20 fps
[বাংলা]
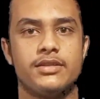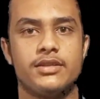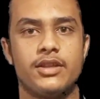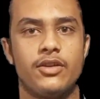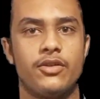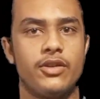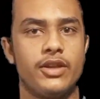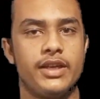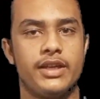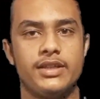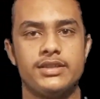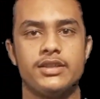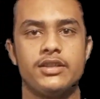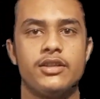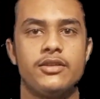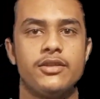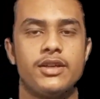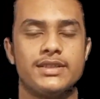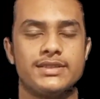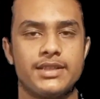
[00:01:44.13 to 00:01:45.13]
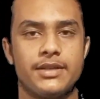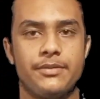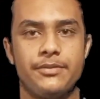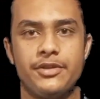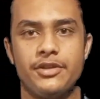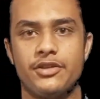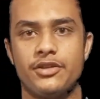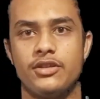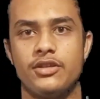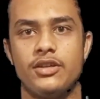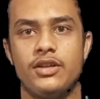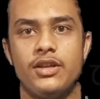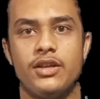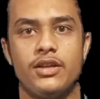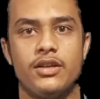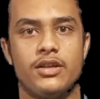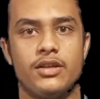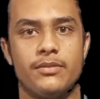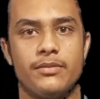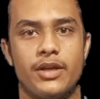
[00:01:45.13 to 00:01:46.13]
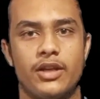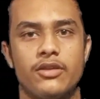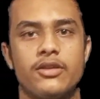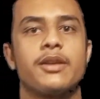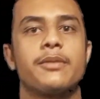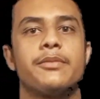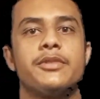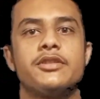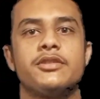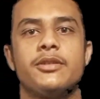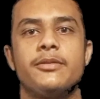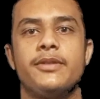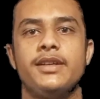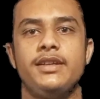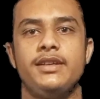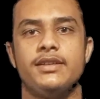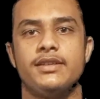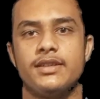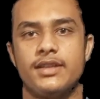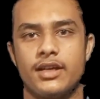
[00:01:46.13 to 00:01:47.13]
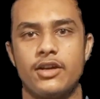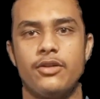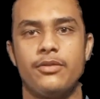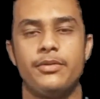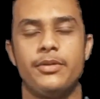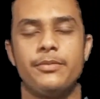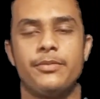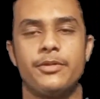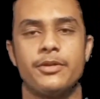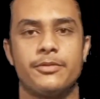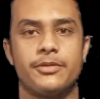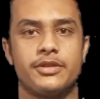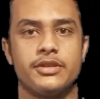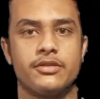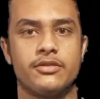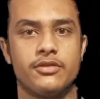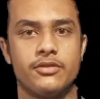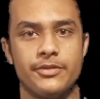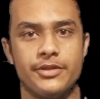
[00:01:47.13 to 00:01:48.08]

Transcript: তাহলে এই ছিল আজকে ভিডিও ভালো থাকবেন সবাই দেখা হবে পরবর্তী কোনো